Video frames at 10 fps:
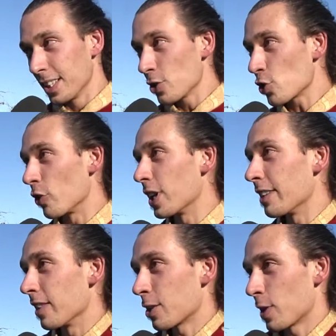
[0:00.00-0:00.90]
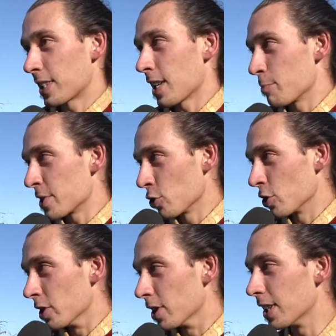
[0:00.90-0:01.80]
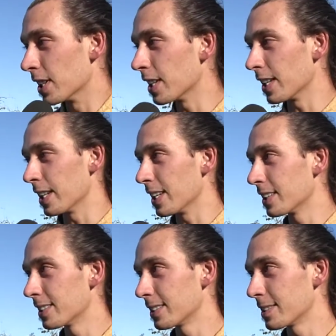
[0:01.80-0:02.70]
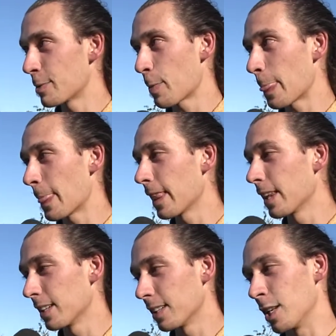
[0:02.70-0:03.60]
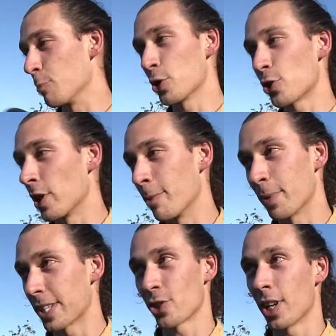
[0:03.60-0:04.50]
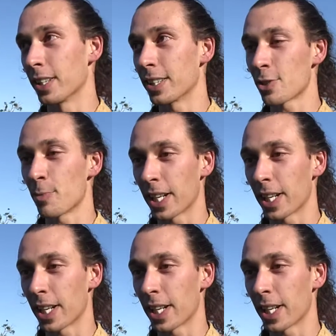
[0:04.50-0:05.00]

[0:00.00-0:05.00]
Ci voleva, il quartiere ha bisogno e l'emozione è impressionante, insomma